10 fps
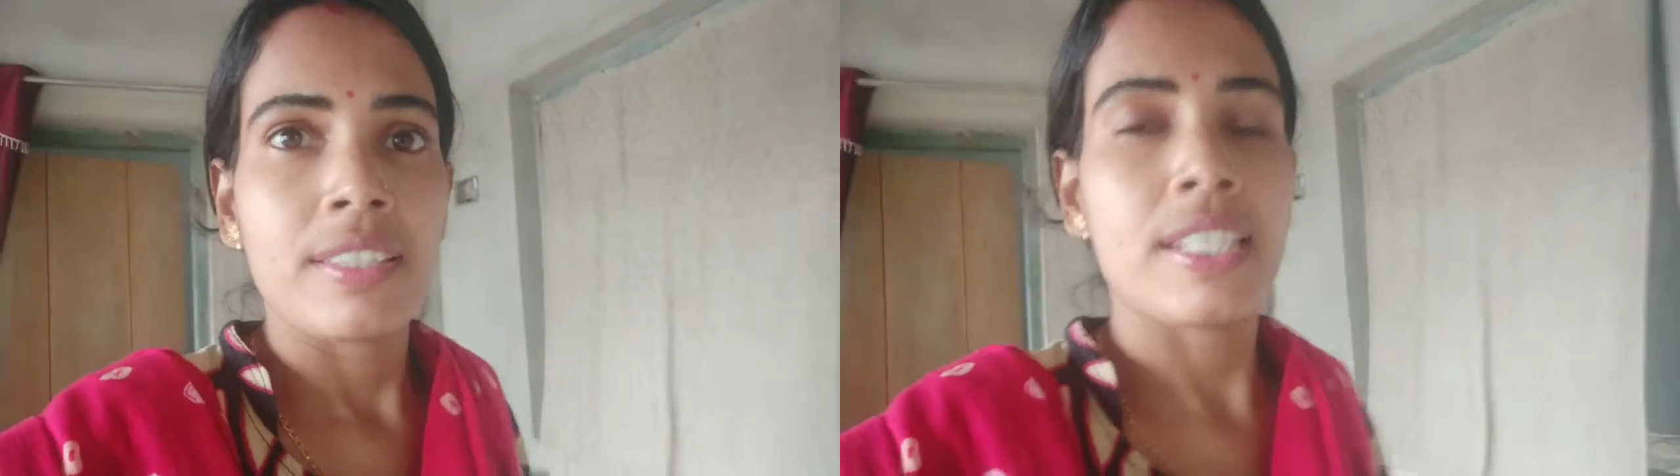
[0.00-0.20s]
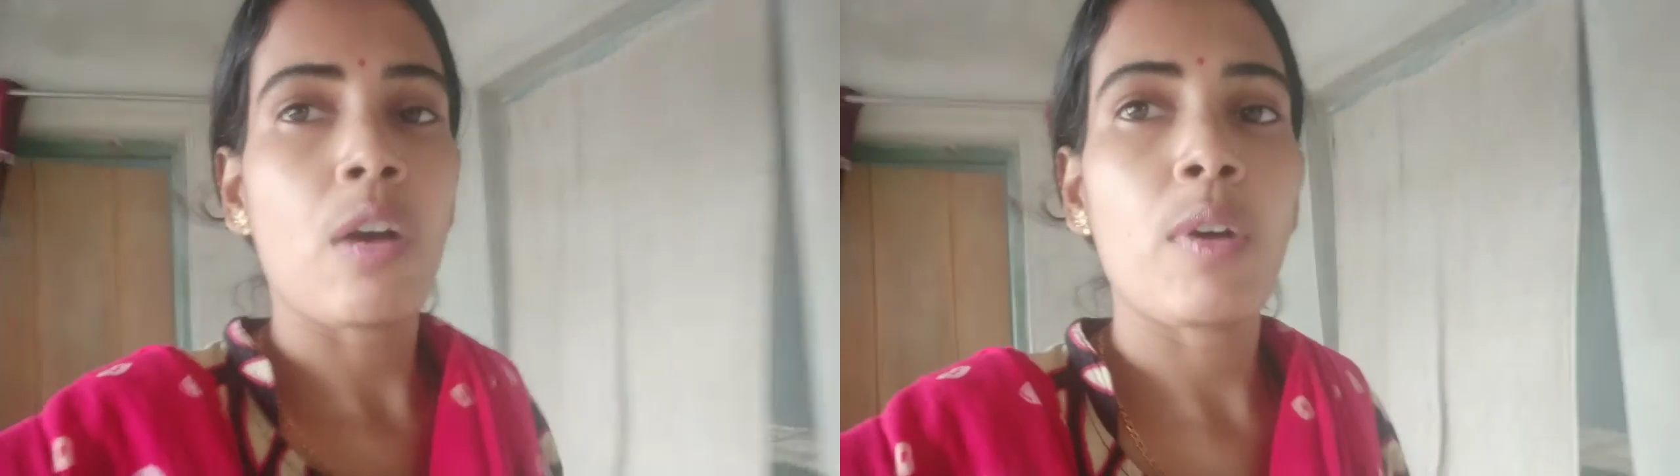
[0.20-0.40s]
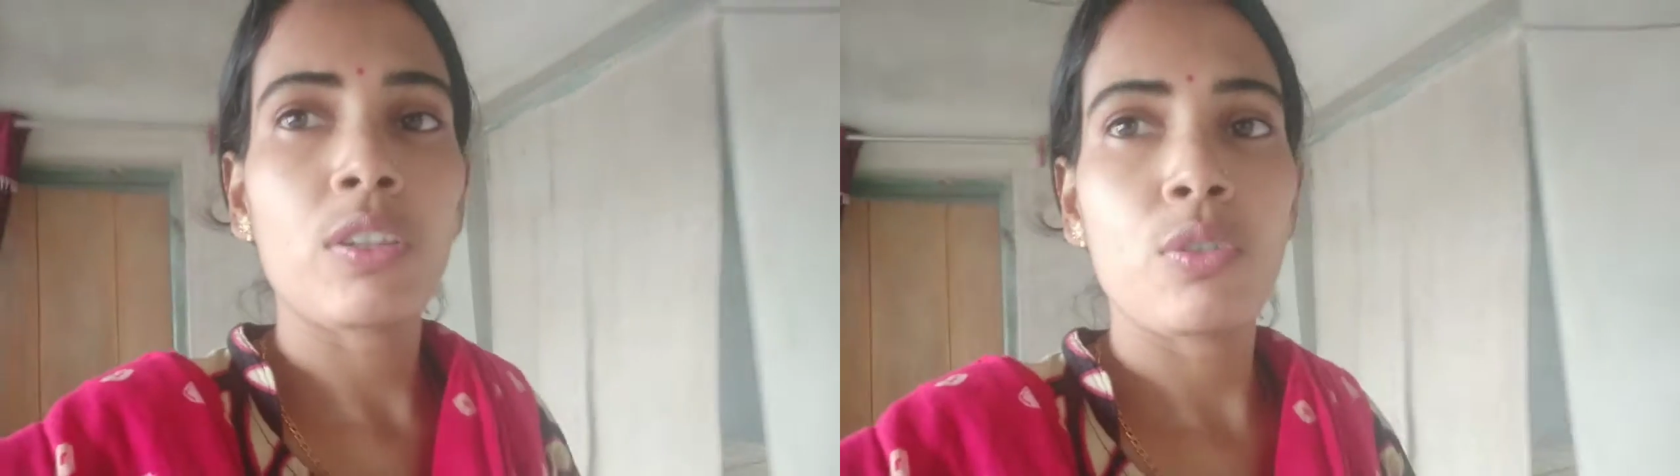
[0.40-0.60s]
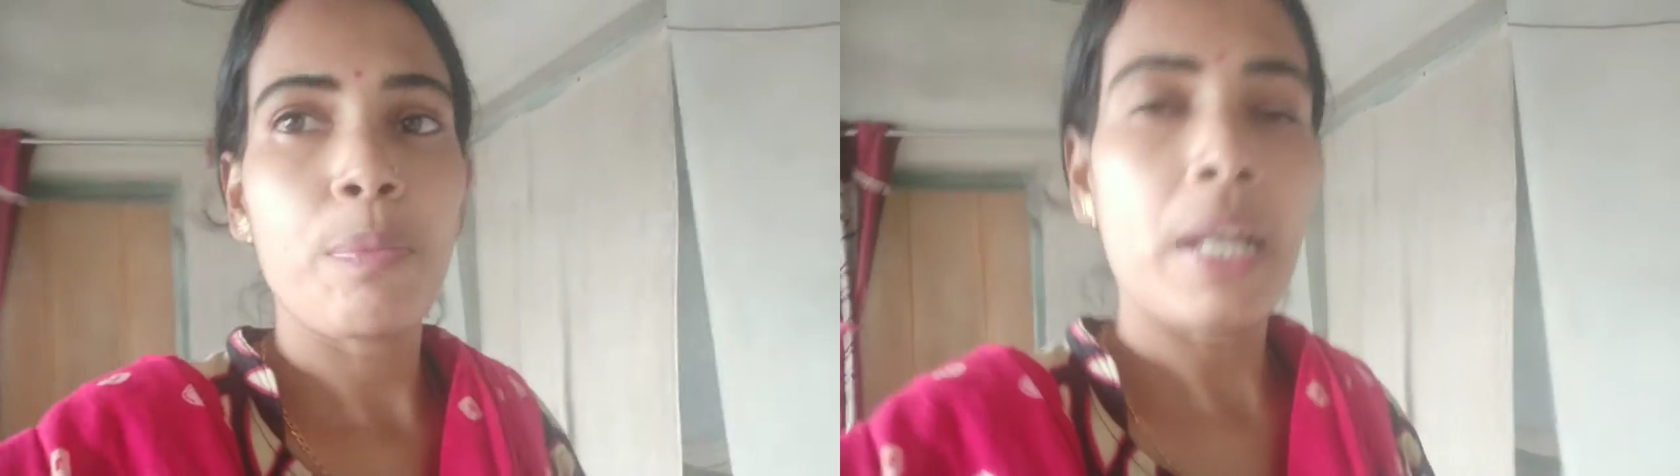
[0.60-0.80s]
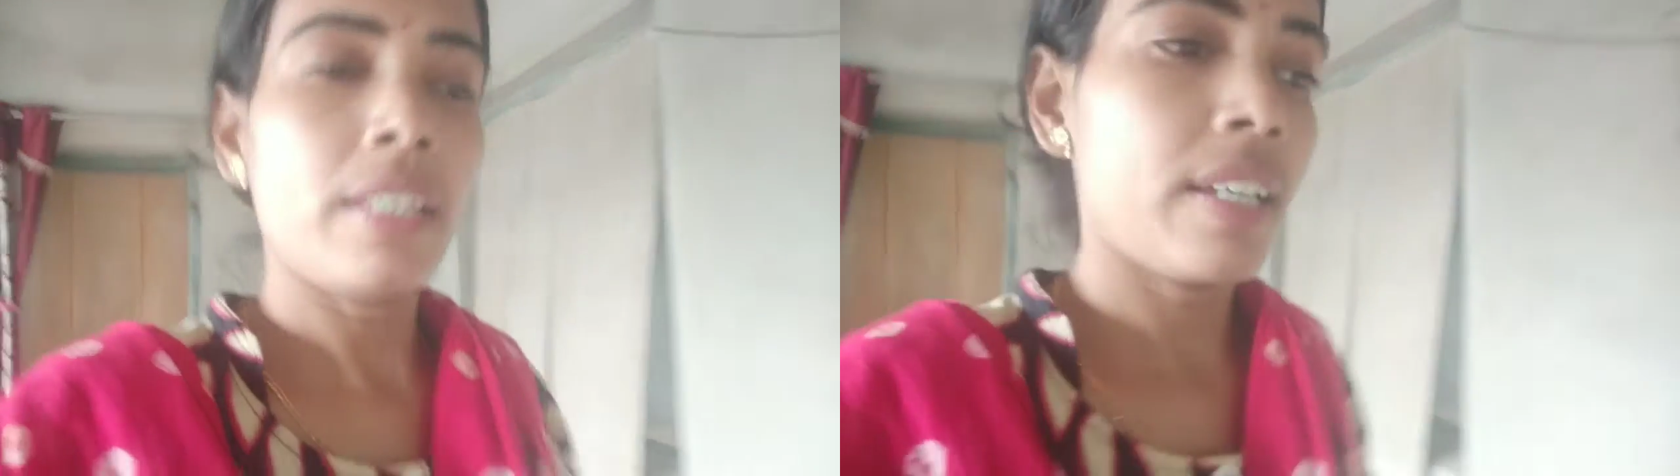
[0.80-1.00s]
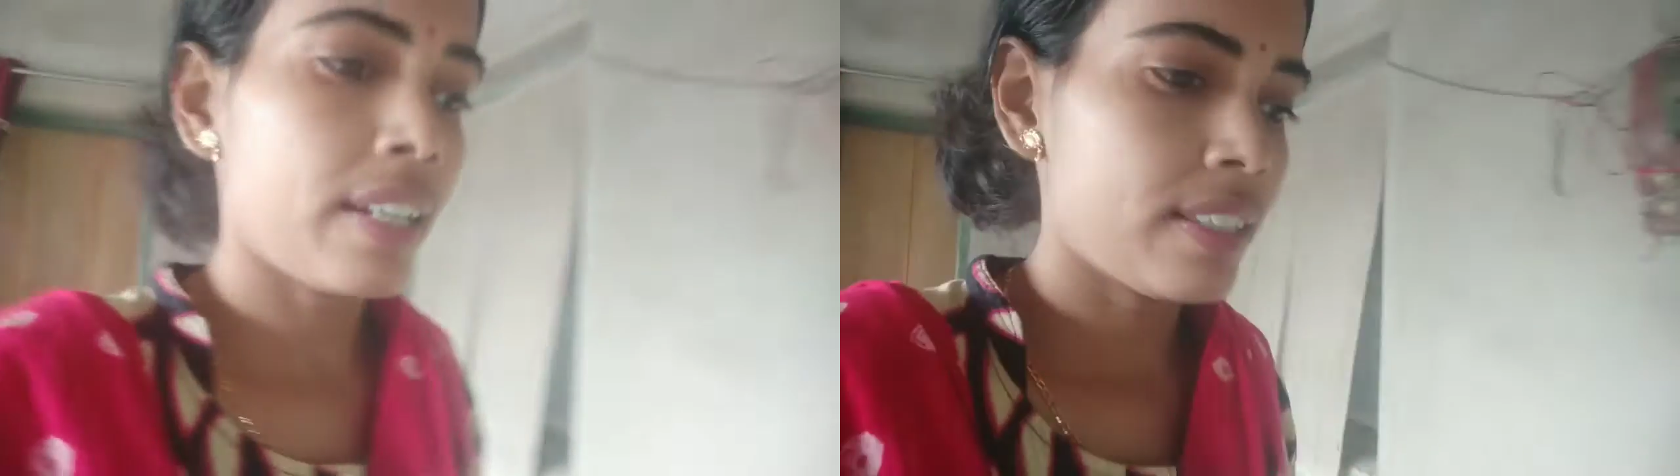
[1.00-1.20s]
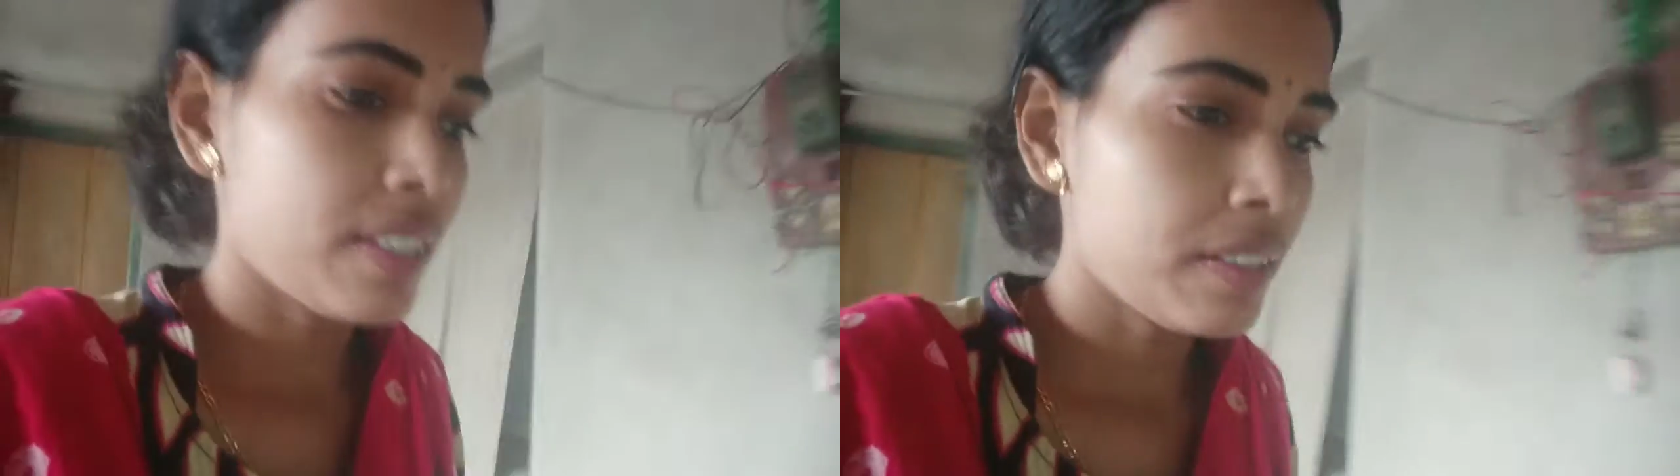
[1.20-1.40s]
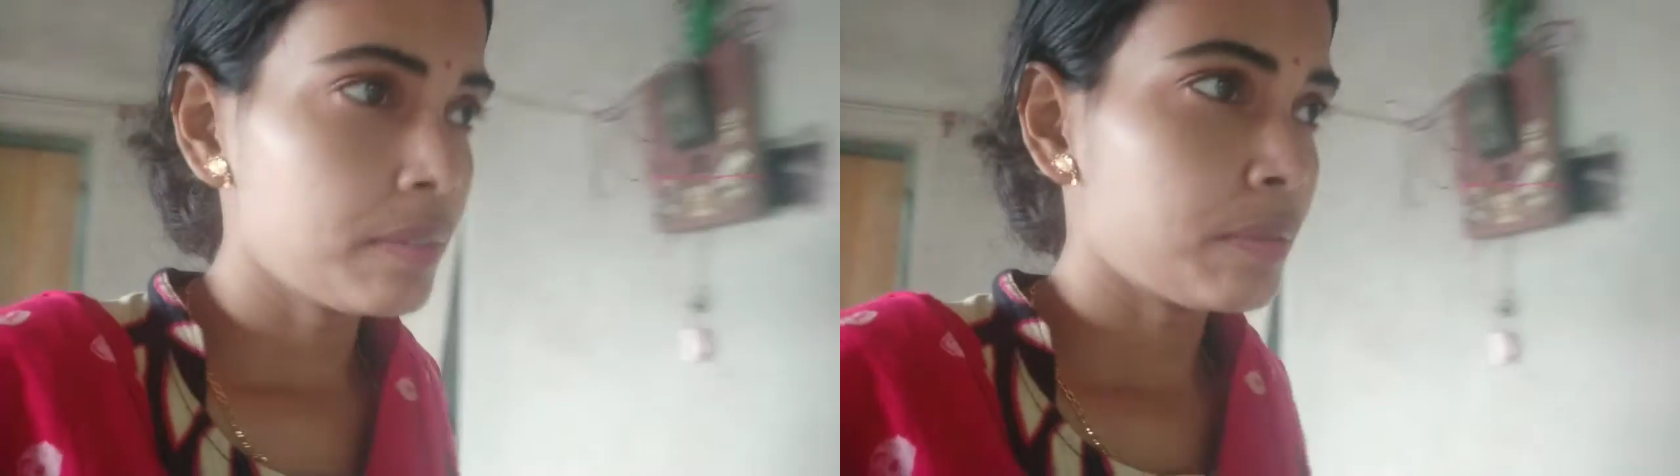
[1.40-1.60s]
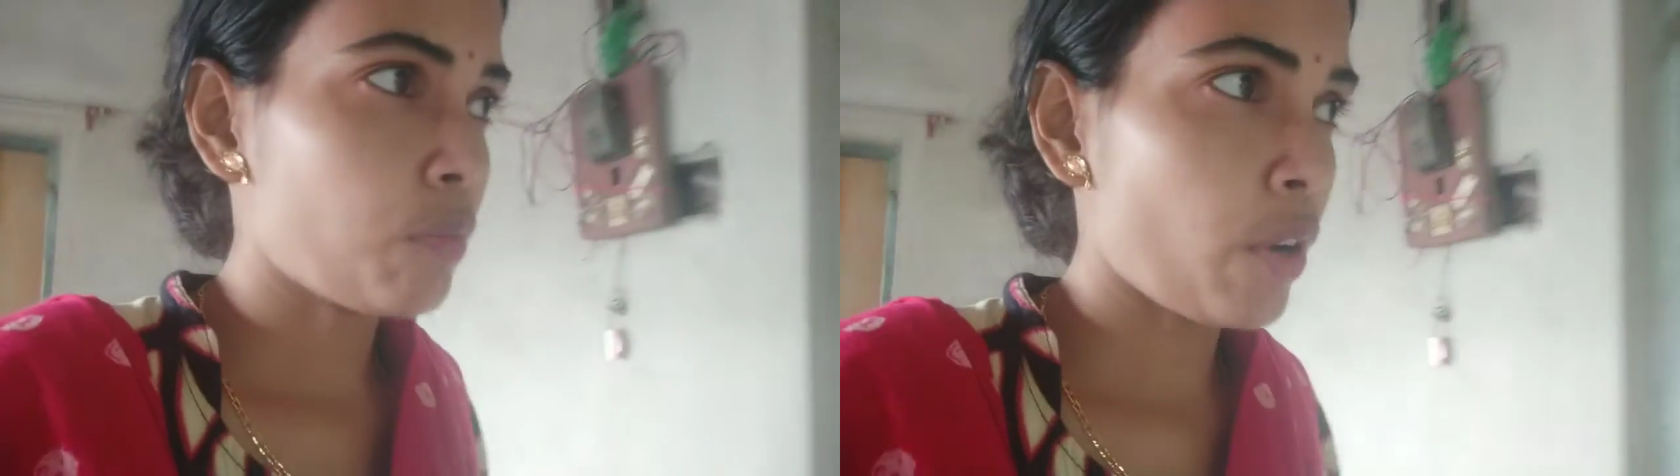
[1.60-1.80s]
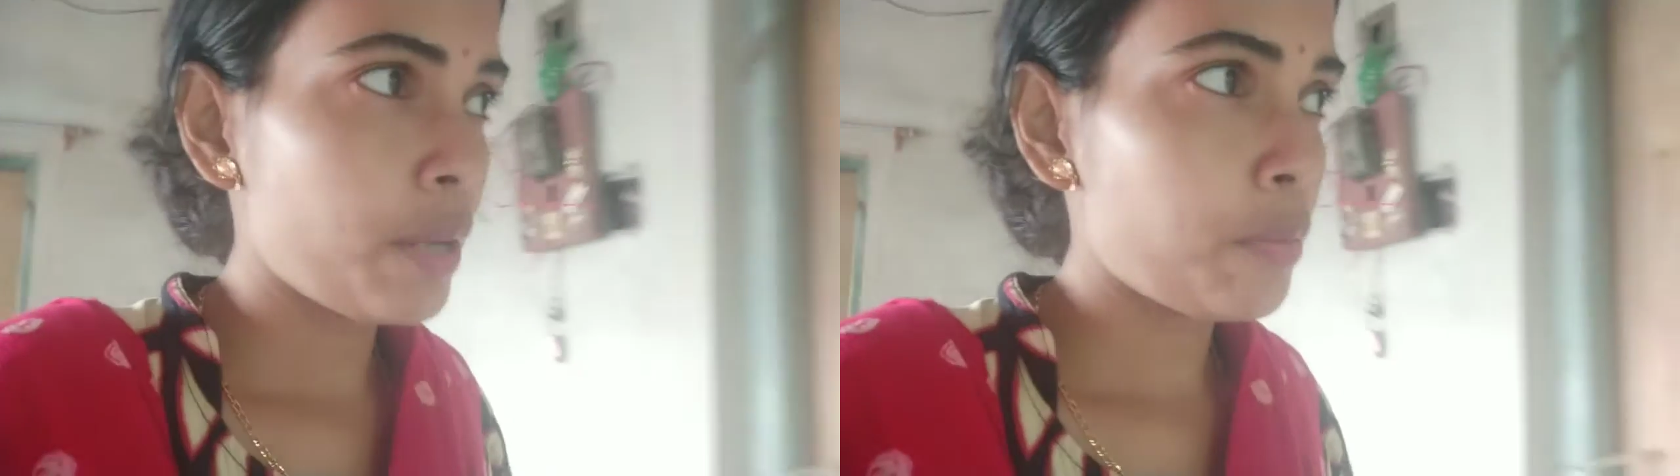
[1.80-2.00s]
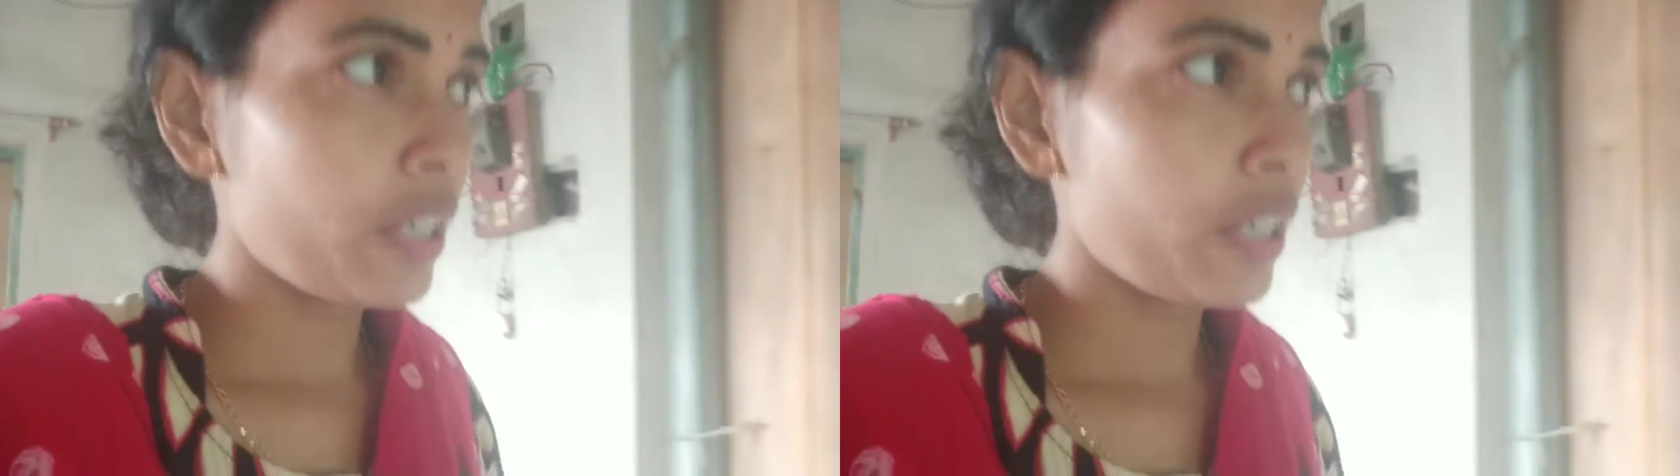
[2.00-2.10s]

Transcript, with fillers: যাওয়ার তো পালিয়ে গেছে ভয়ে ভয়ে